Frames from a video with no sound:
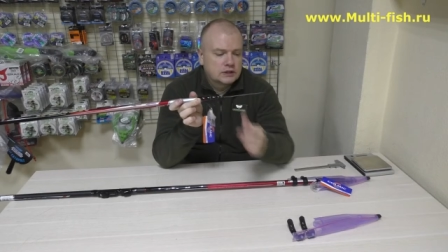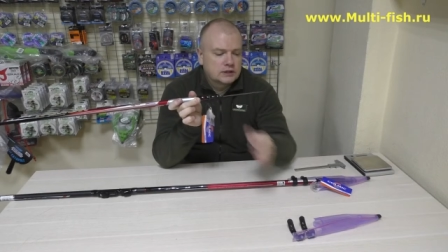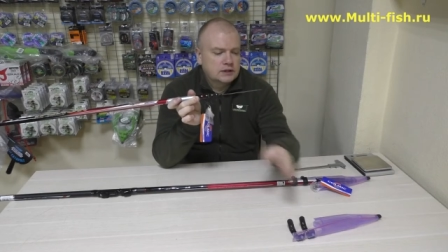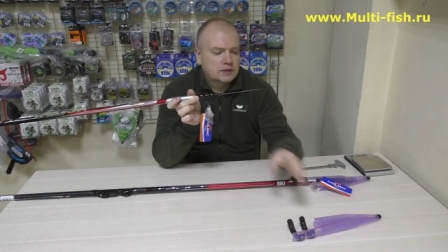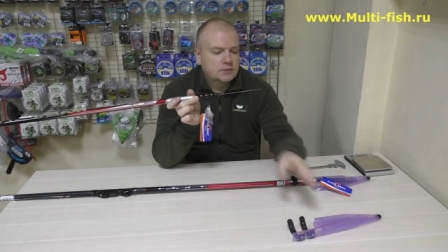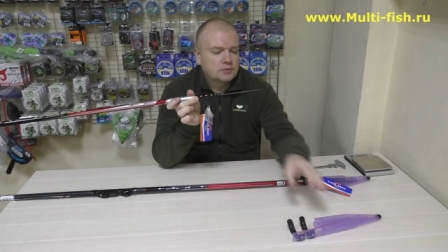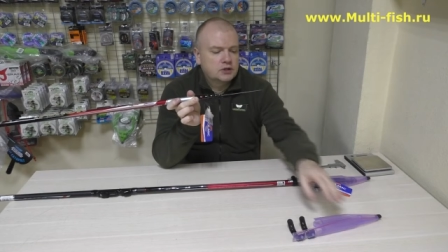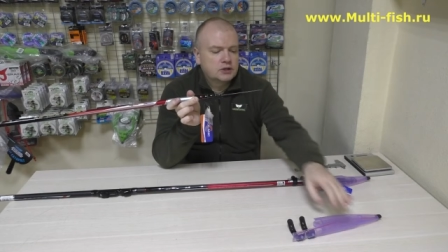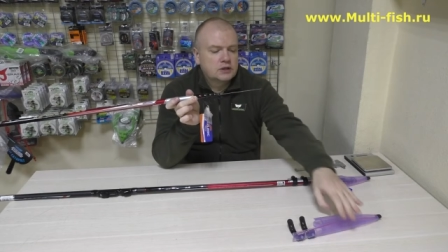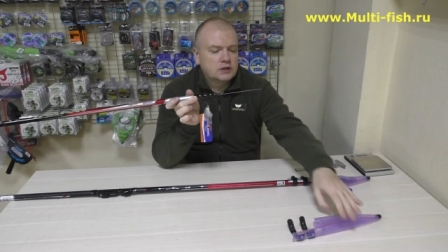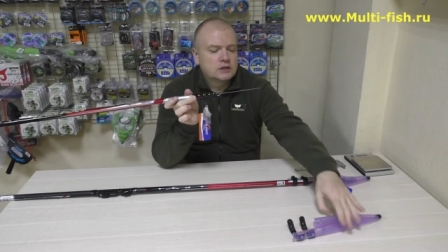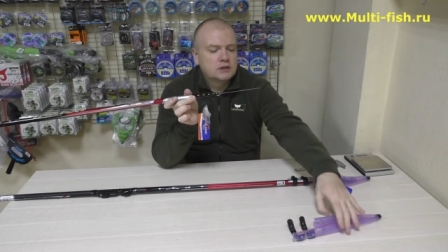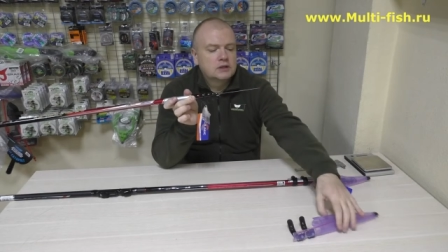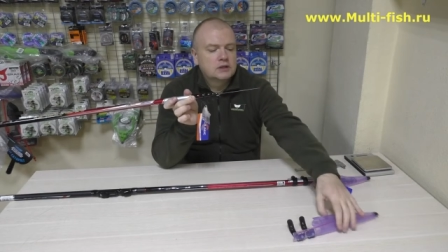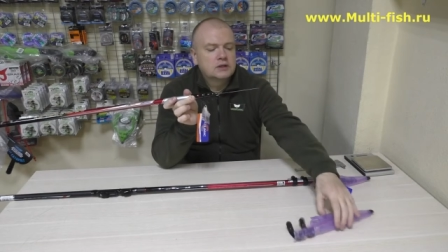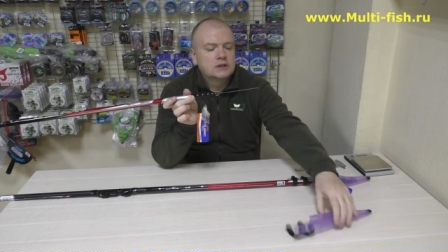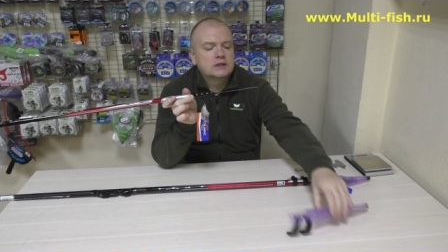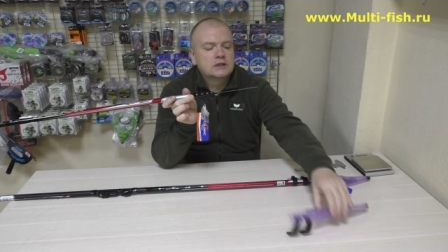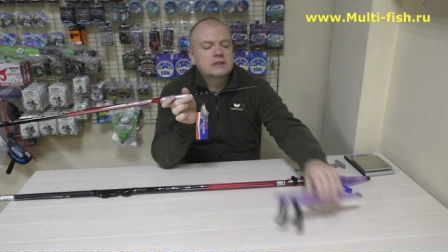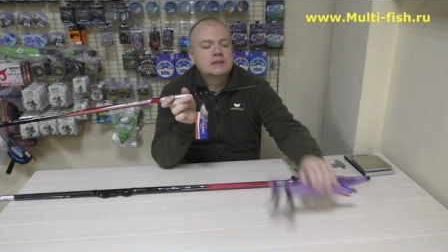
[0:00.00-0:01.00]

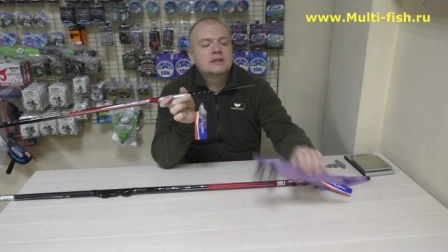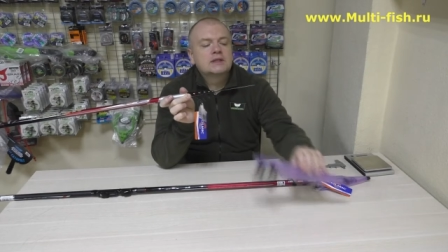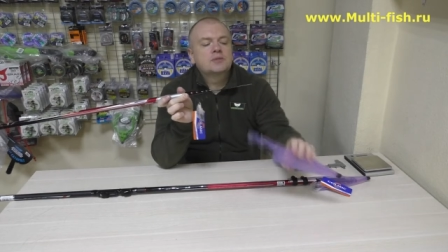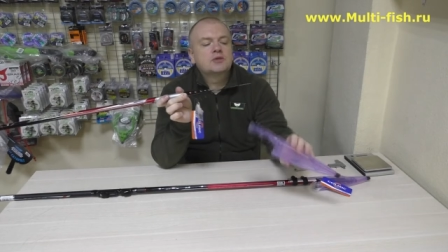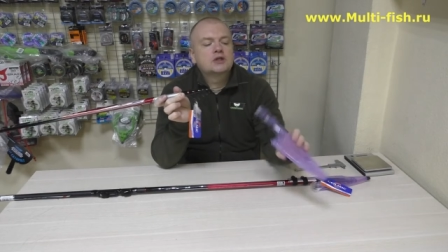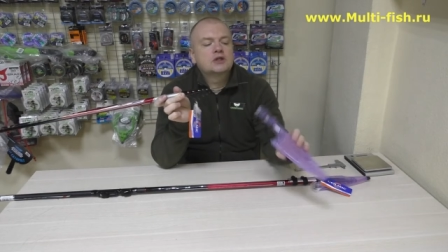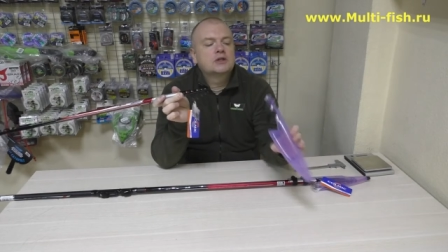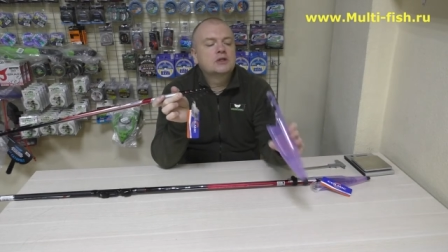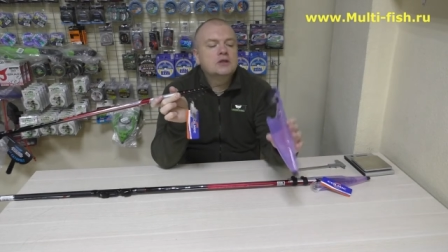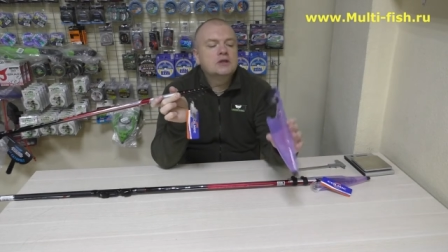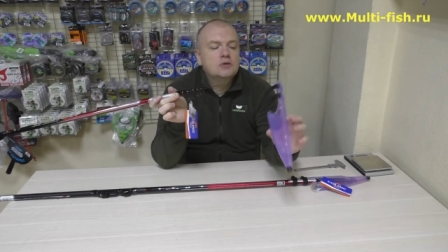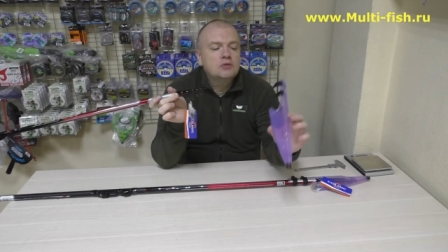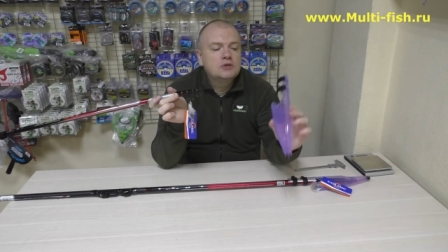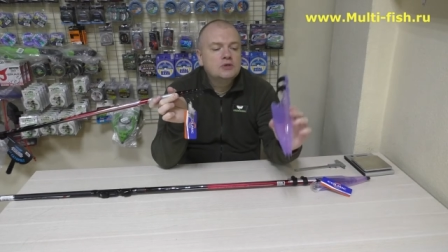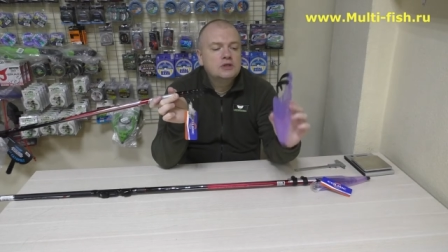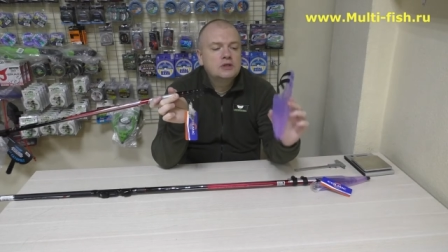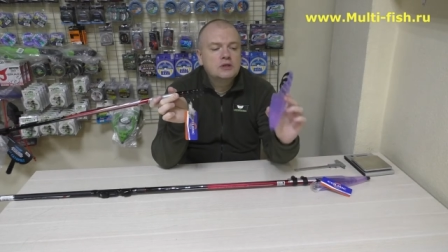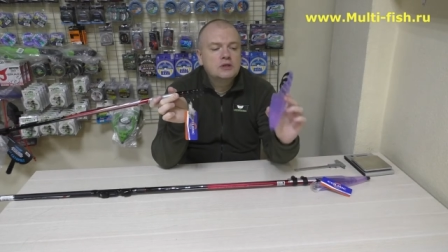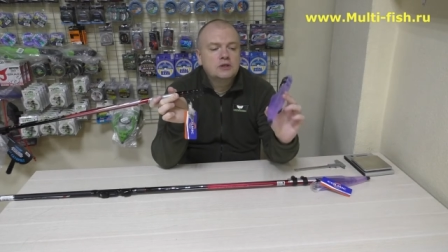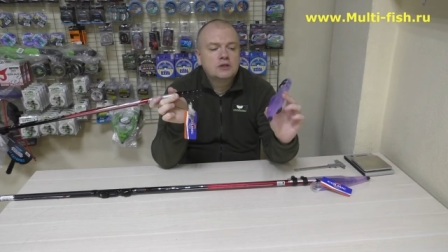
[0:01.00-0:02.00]
Снабжен, снабжены
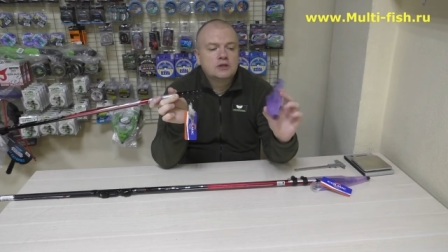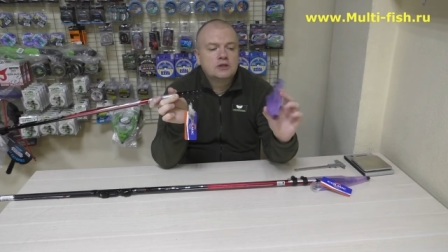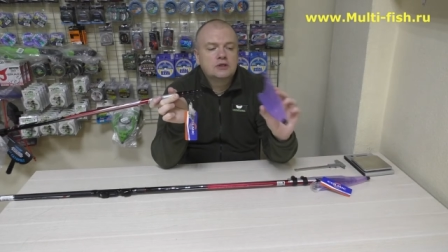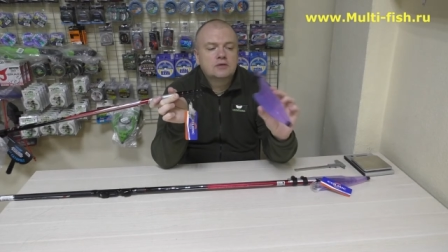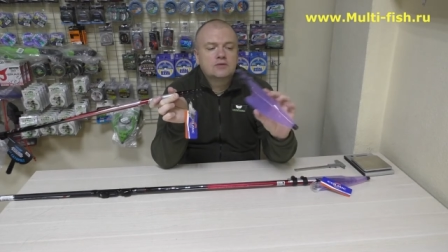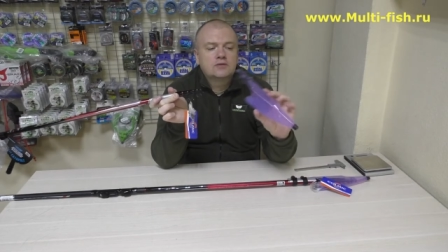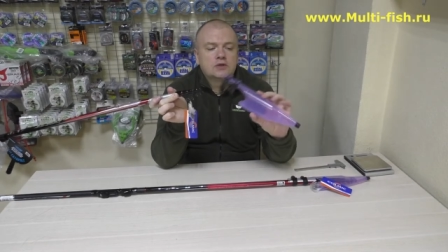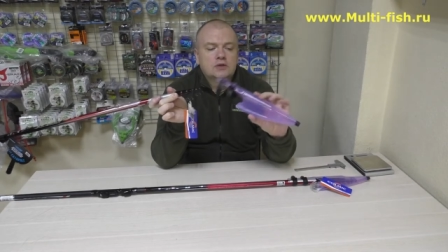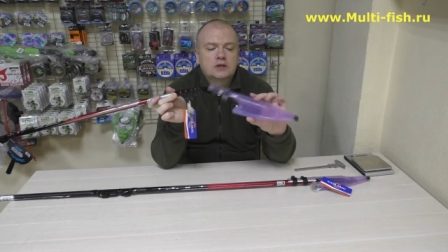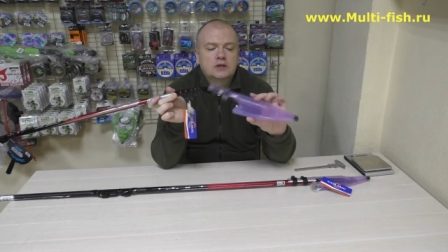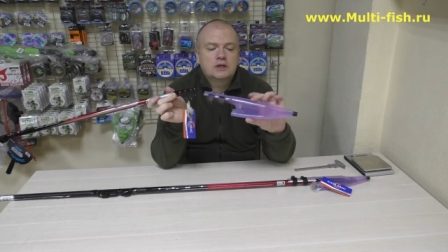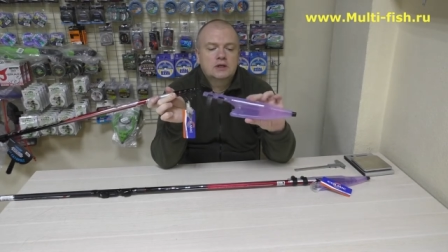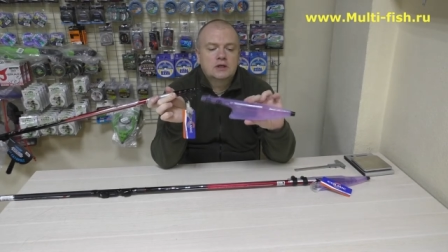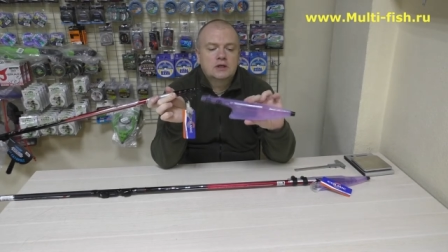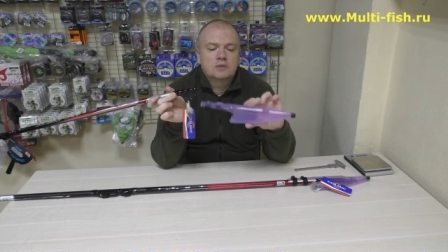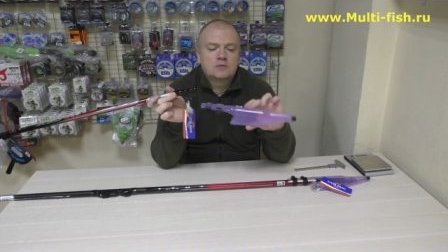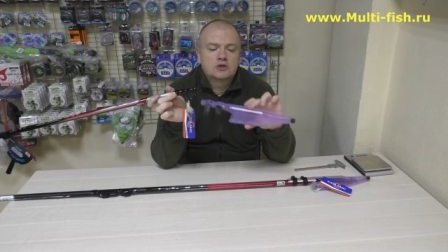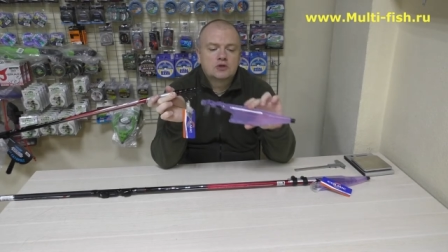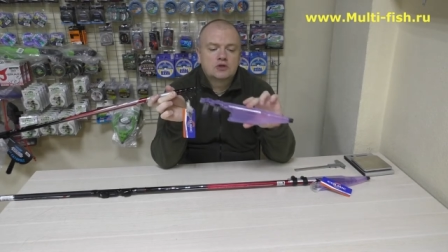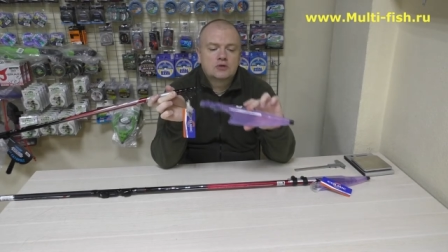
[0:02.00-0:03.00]
удилища вот
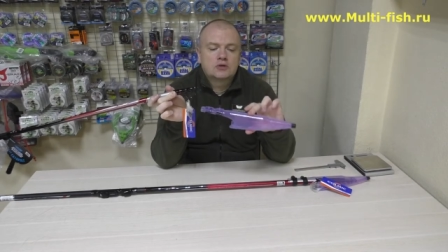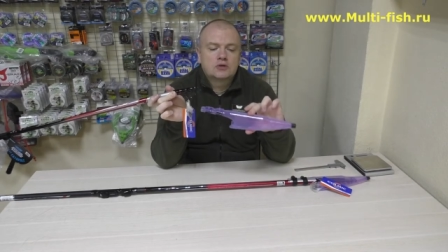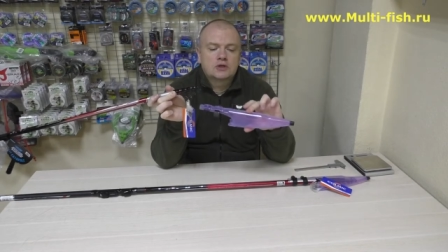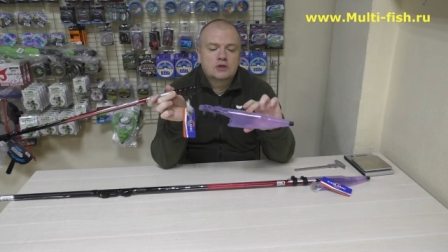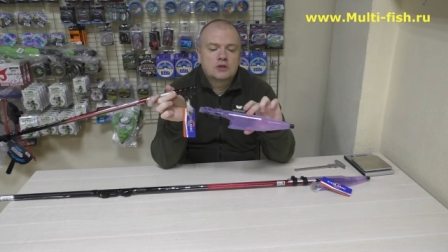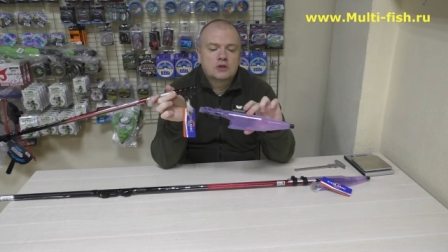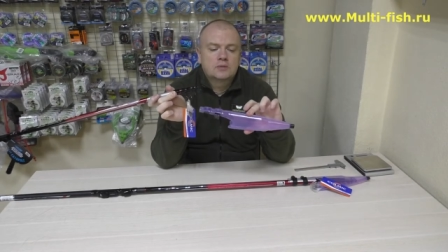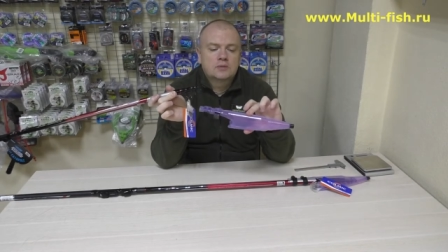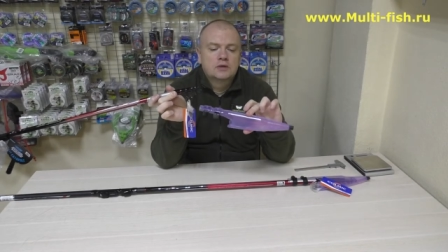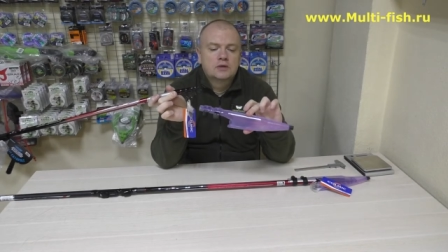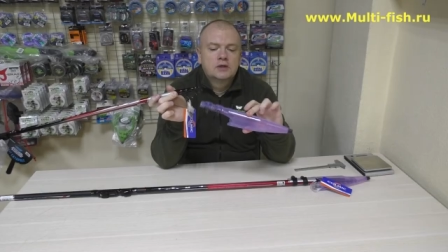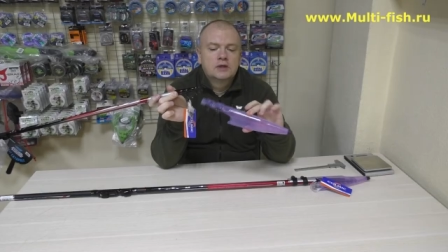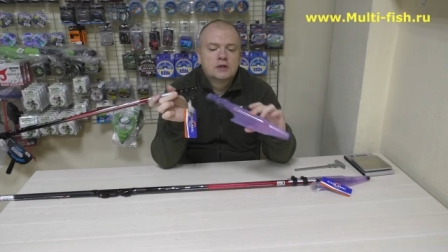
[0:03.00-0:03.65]
таким жестким